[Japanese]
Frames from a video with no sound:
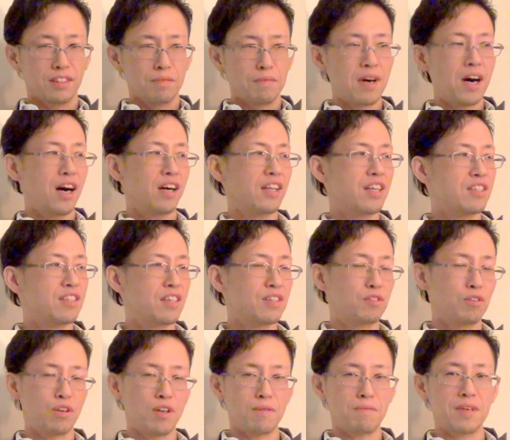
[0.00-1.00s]
まあ話は
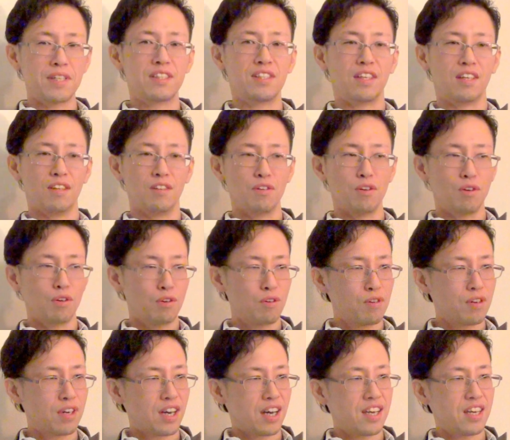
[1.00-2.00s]
それましたけど、
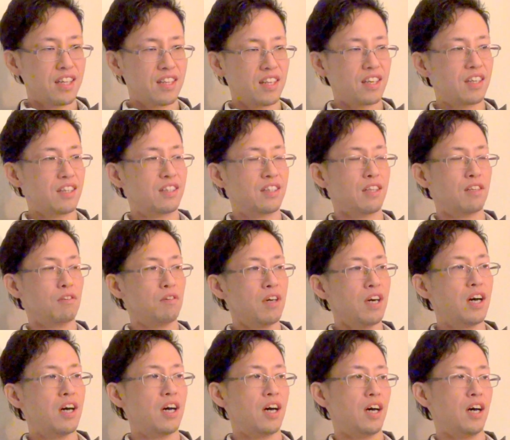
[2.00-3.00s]
今回言いたかったの
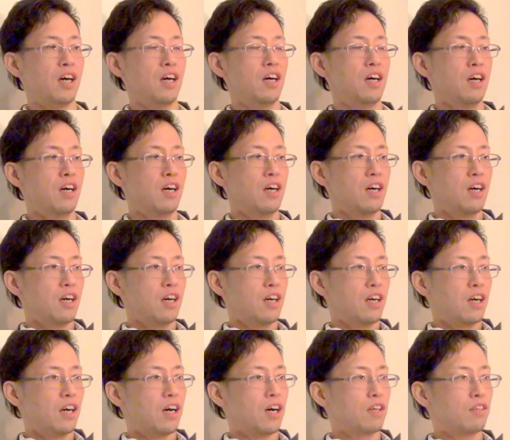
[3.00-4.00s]
は
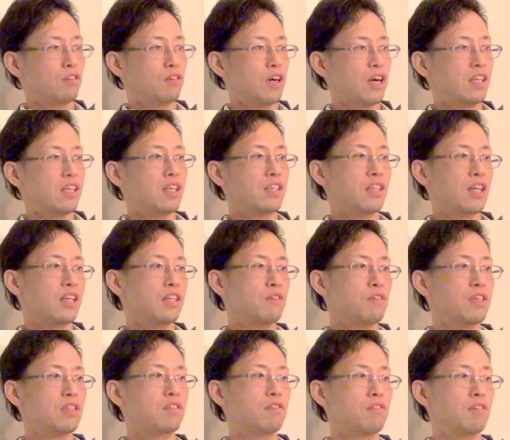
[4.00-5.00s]
あのあなたに
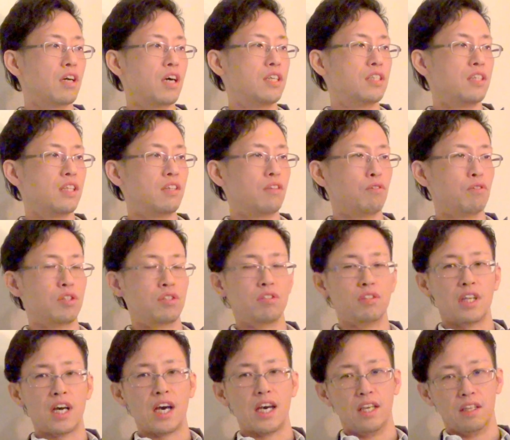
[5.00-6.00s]
はストーカーになってほし
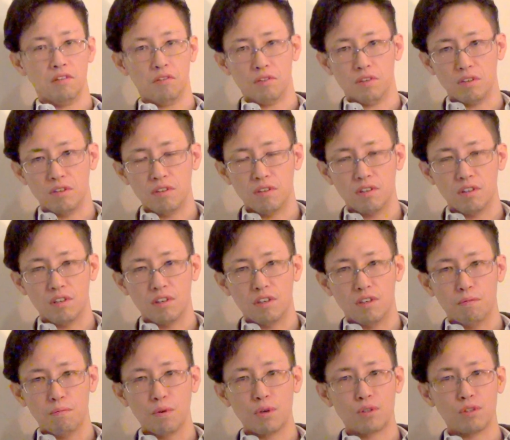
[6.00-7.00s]
くないの。
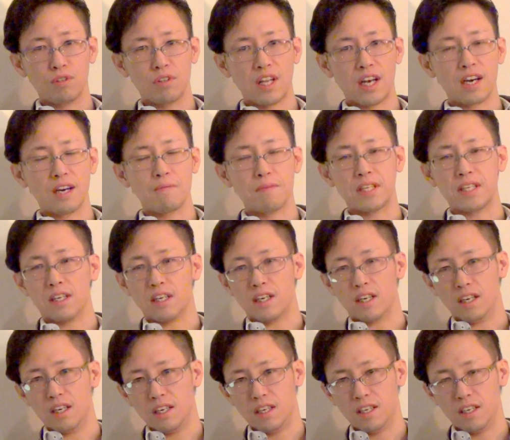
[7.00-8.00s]
僕の仲間だ
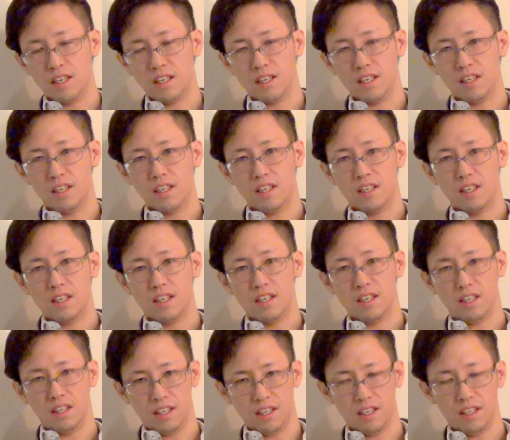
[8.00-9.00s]
か
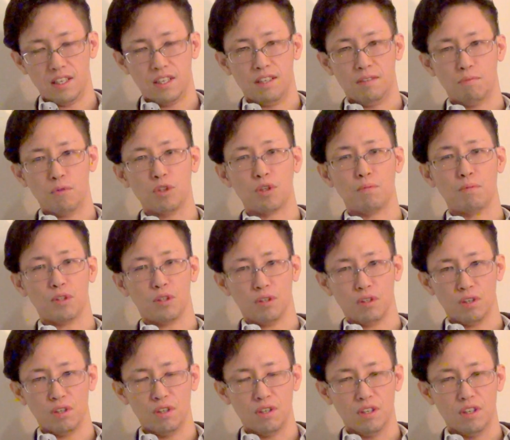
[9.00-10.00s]
ら、うん、もとも
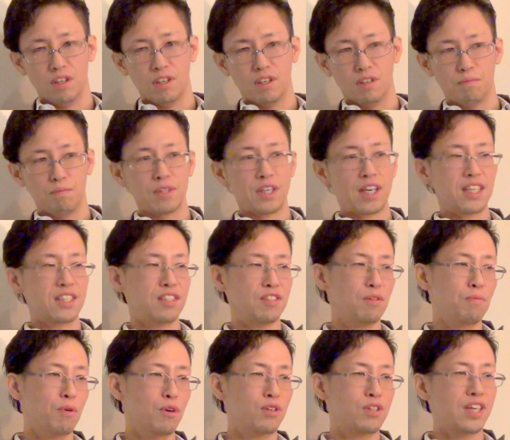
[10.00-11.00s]
と昔
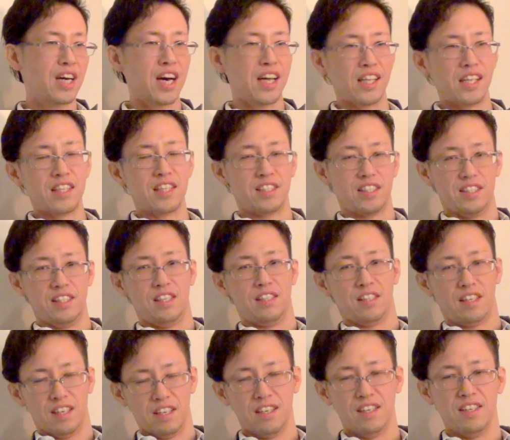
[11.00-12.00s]
の僕があなたじゃないで
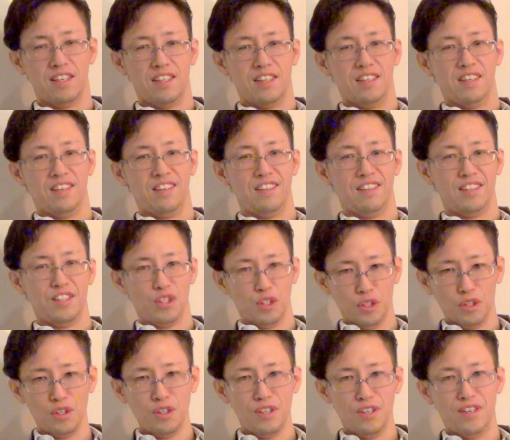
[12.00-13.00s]
すか。で
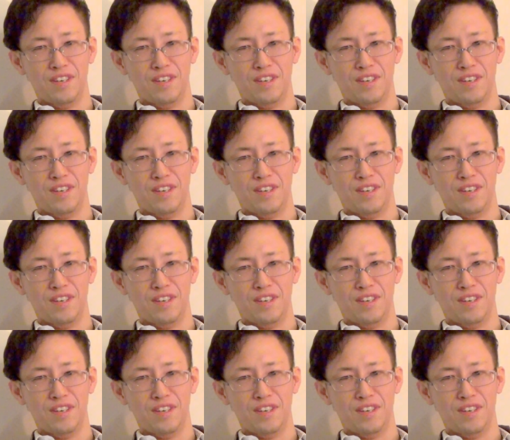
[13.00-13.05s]
しょ